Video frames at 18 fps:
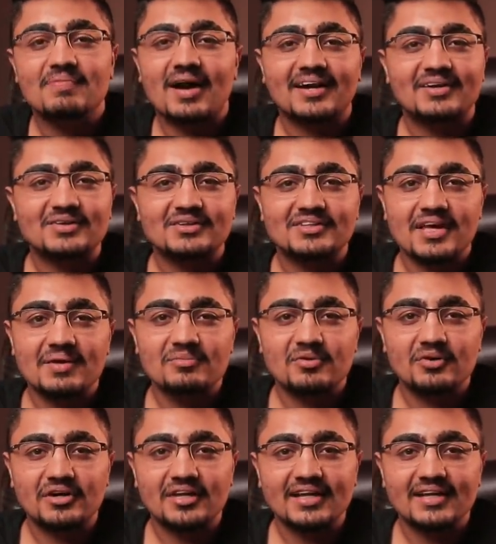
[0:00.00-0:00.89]
बैक टू
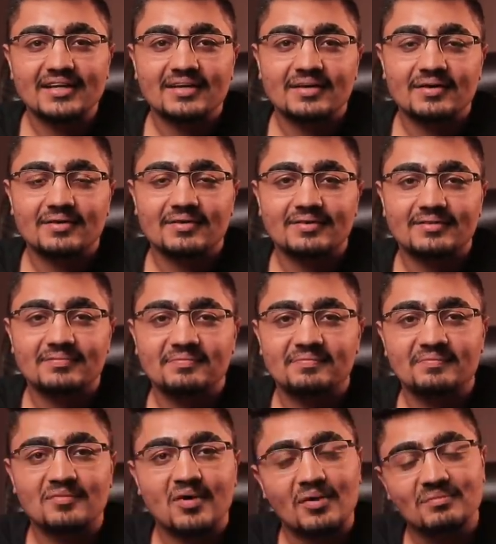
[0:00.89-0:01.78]
सेम रूटीन
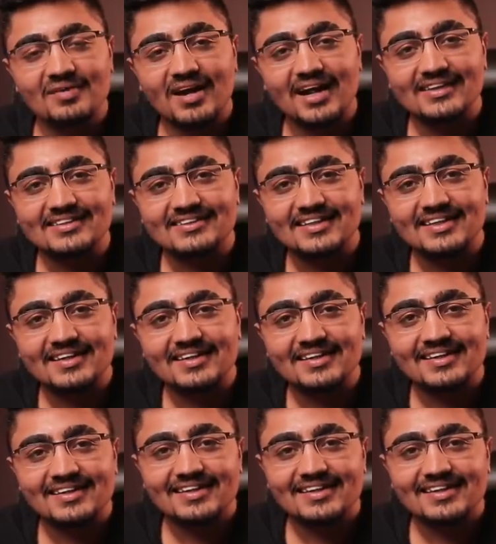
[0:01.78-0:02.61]
मॉम डैड से